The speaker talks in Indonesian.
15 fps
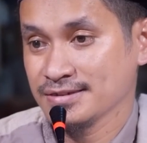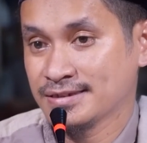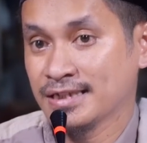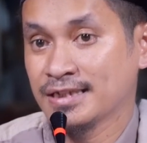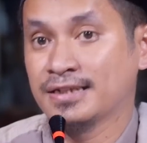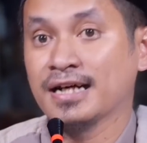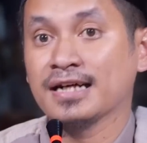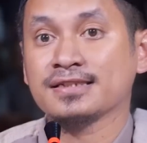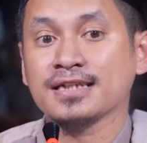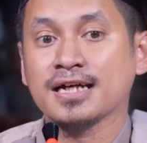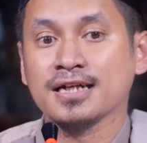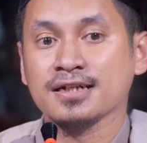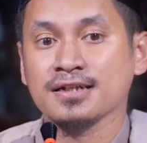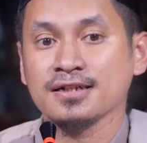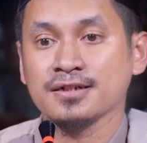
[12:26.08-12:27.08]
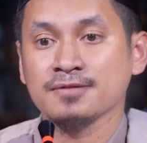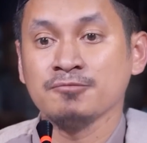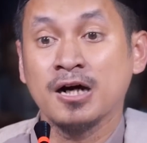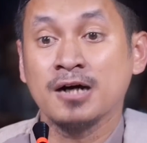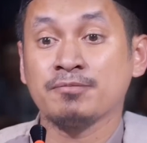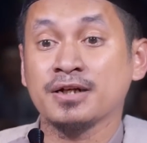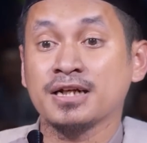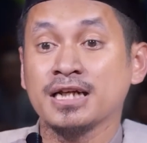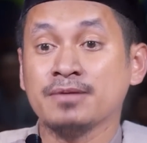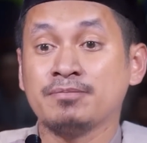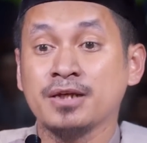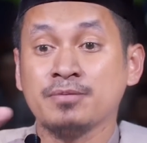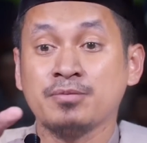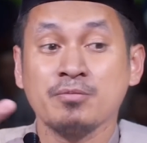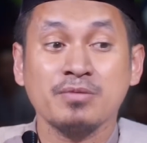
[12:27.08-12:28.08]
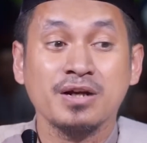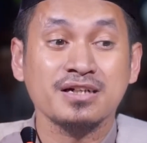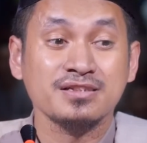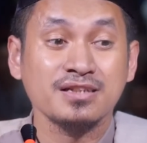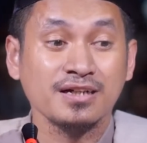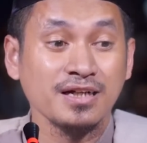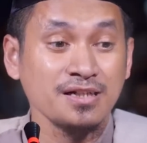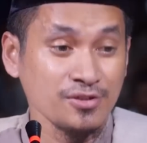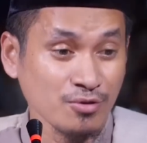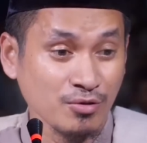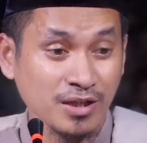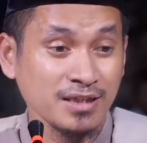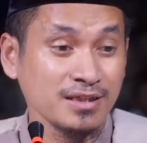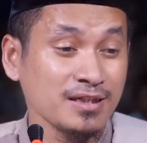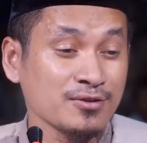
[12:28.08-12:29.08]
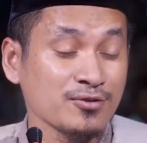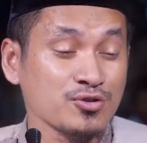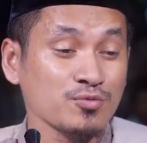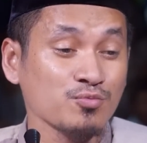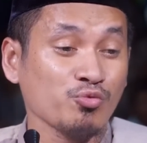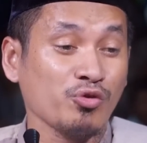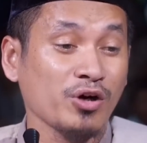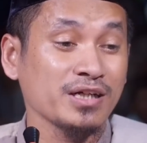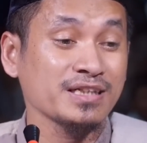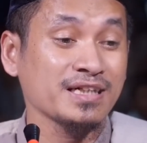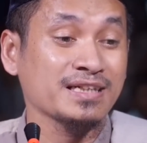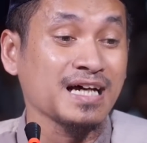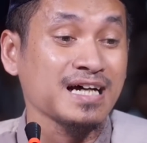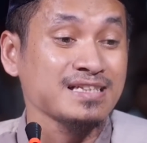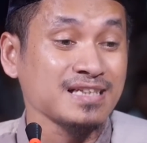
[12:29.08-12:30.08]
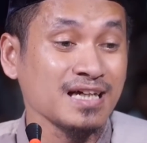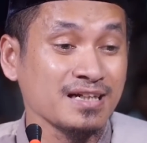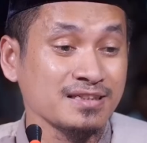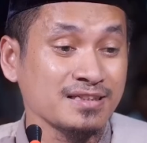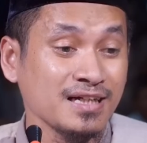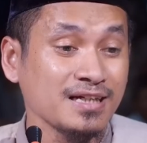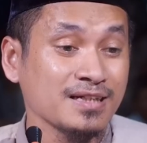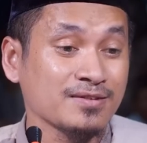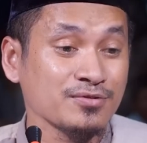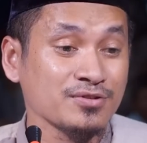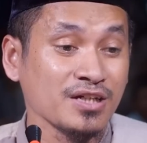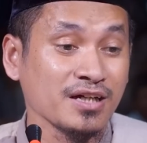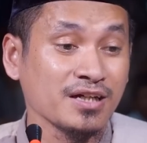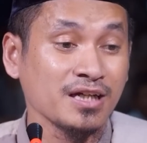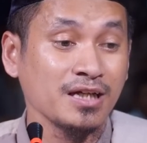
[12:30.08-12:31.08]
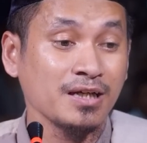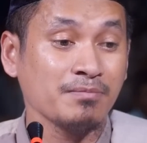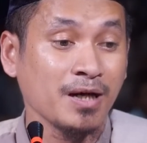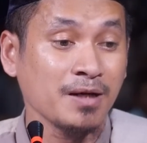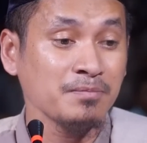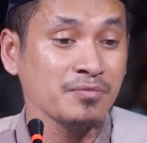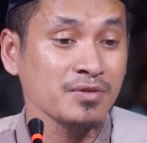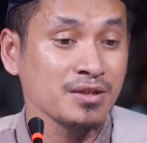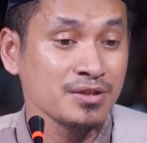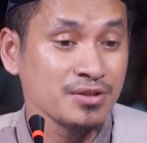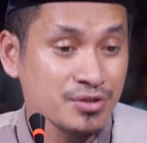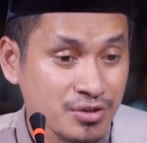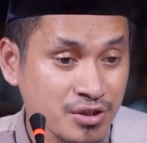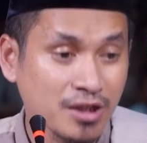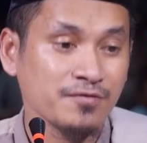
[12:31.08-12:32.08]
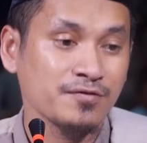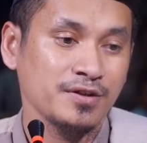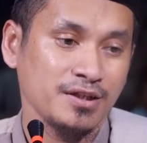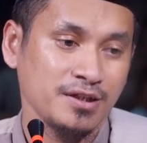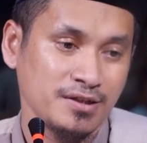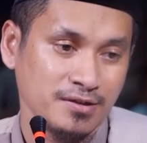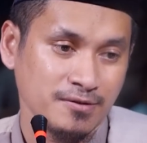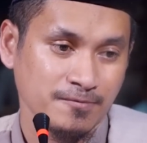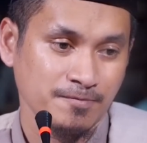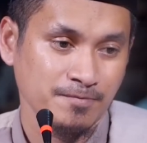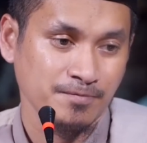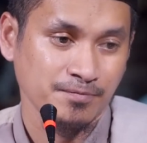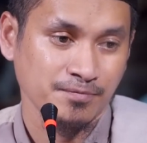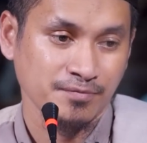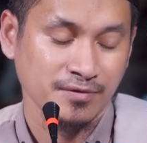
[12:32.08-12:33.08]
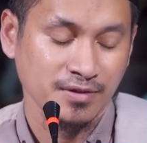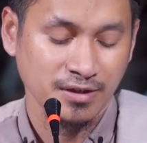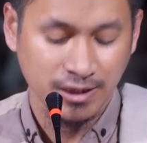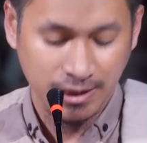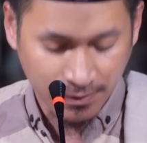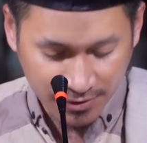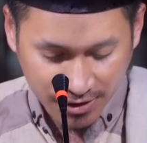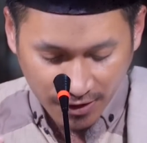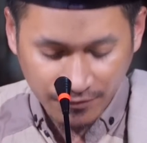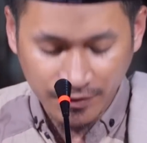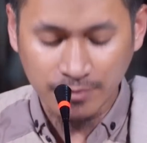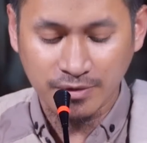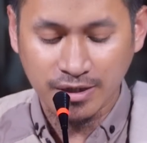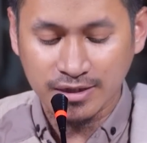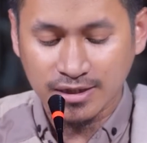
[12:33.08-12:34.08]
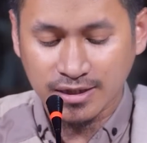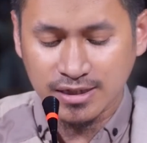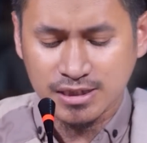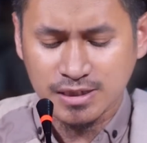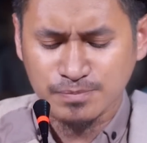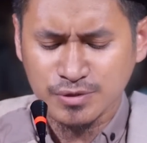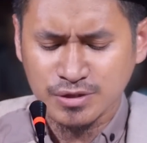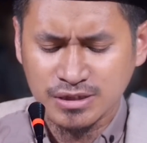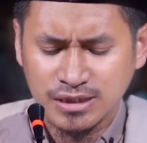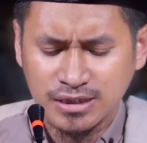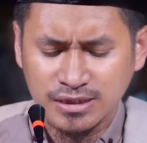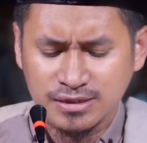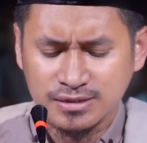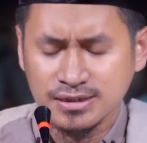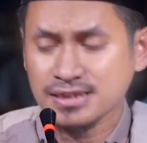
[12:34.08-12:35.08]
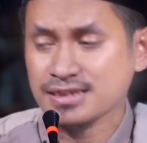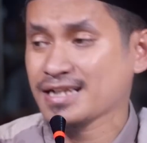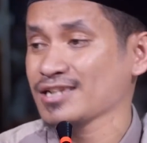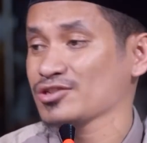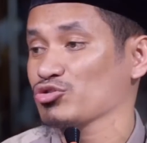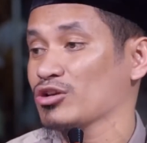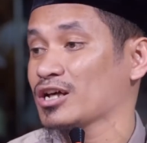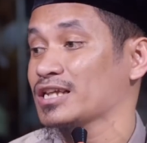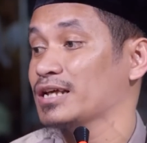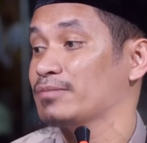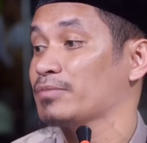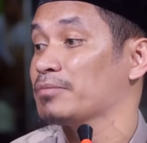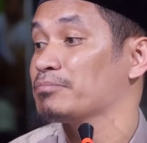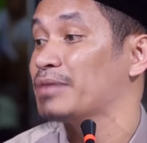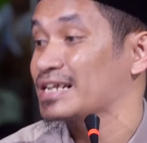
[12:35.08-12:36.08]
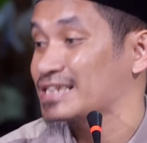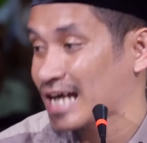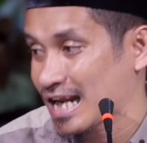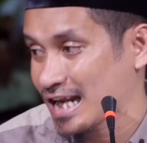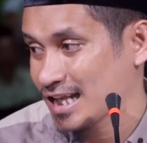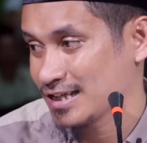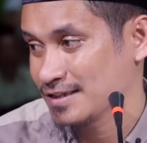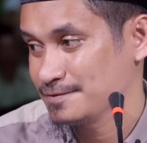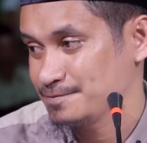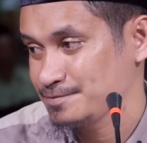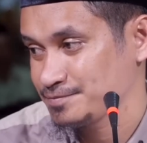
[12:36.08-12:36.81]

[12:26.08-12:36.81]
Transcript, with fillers: Jadi dasar bapak dan ibu-ibu melaksanakan sholat itu semuanya dasarnya itu saking Imam Syafi'i. Imam Syafi'i mengatakan seperti ini, jika sholat imam batal,